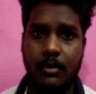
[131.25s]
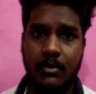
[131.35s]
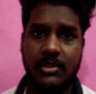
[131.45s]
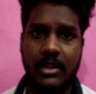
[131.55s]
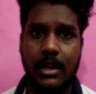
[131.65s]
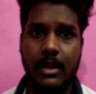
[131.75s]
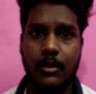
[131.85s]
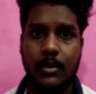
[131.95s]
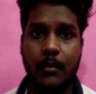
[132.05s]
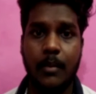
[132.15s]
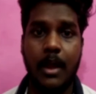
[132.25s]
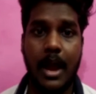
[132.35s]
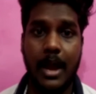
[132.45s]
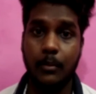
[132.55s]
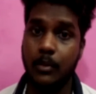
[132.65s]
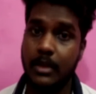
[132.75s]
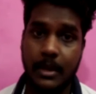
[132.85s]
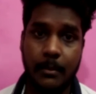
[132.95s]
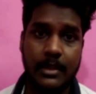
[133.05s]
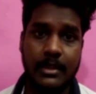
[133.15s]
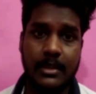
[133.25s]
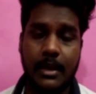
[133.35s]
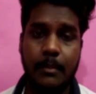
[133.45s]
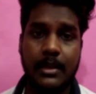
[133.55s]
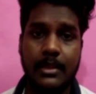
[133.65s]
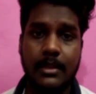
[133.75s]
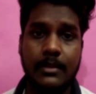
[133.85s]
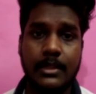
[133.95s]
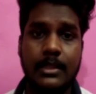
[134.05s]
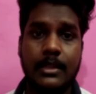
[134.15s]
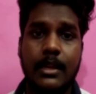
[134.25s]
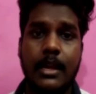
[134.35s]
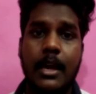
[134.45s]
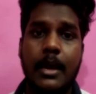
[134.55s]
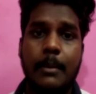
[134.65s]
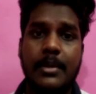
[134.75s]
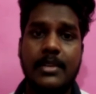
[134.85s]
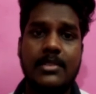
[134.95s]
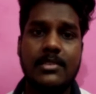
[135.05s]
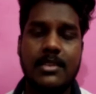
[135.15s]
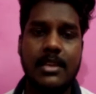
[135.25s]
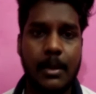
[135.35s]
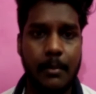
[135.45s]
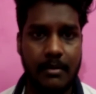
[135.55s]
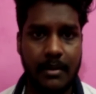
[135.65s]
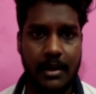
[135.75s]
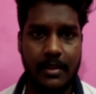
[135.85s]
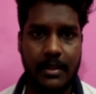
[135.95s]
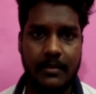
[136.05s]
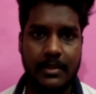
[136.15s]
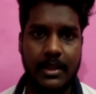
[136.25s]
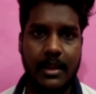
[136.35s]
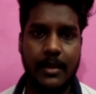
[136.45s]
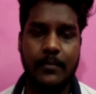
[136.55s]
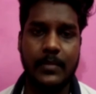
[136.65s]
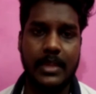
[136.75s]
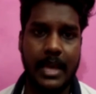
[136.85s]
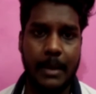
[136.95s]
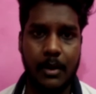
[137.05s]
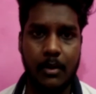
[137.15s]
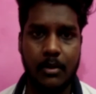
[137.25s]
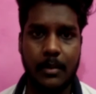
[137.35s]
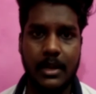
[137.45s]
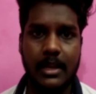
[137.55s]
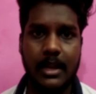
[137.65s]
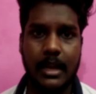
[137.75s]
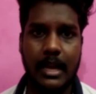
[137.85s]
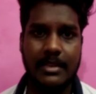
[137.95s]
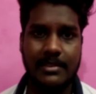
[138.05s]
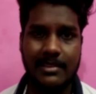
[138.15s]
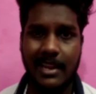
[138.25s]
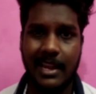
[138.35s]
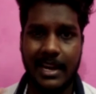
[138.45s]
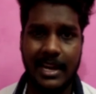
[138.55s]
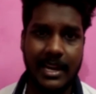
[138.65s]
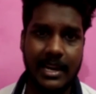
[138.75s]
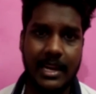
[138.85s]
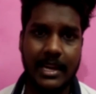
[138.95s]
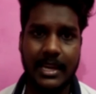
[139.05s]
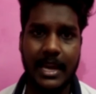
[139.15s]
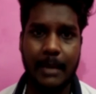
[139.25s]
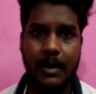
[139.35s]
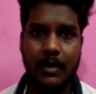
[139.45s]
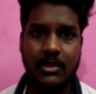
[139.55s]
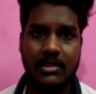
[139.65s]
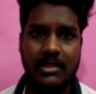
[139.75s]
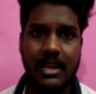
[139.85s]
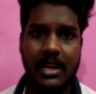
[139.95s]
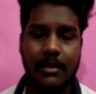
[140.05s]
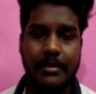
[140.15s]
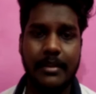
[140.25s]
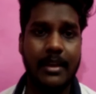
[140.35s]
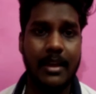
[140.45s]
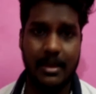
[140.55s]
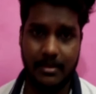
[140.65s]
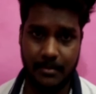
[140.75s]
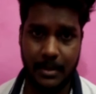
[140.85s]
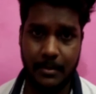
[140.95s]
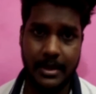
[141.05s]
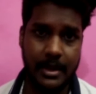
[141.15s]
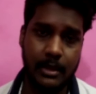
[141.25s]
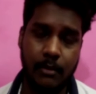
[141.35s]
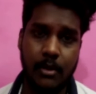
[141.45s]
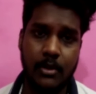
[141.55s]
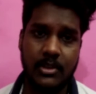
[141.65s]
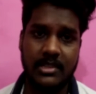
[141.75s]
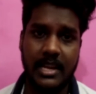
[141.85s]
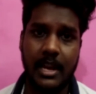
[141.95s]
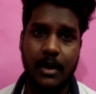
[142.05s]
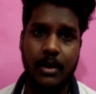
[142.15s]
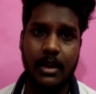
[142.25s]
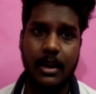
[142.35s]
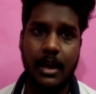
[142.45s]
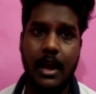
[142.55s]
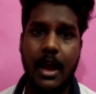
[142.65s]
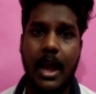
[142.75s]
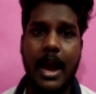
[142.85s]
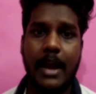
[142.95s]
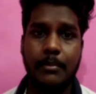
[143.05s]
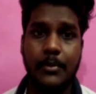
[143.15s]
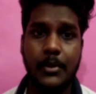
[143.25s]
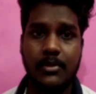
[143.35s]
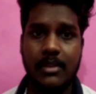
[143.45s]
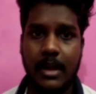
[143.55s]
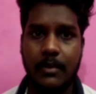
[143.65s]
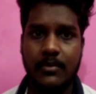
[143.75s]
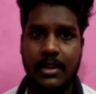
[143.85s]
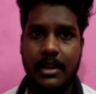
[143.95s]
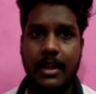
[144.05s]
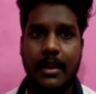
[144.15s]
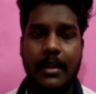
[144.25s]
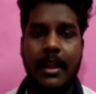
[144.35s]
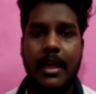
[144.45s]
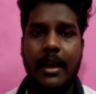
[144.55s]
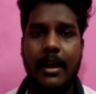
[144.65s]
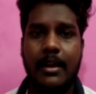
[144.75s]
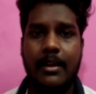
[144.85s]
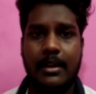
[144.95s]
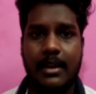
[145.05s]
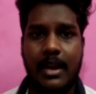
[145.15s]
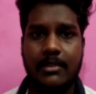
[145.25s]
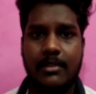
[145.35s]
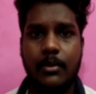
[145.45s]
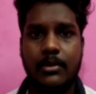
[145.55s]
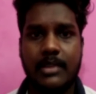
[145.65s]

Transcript: ஒரு விஷயங்களாக இருக்கட்டும் அண்ட் முக்கியமாக இந்த திரைப்படத்துக்கு வந்து பிசி ஸ்ரீராம் அவர்கள் தான் வந்து கேமரா ஒர்க் பண்ணியிருக்காங்க சில இடங்களில் கேமரா வந்து ஷேக் ஆகுது மேபி அது அவங்களோட ஸ்டைலாக கூட இருக்கலாம் அண்ட் மியூசிக்காகவும் சரி லாஸ்ட்டில் ஒரு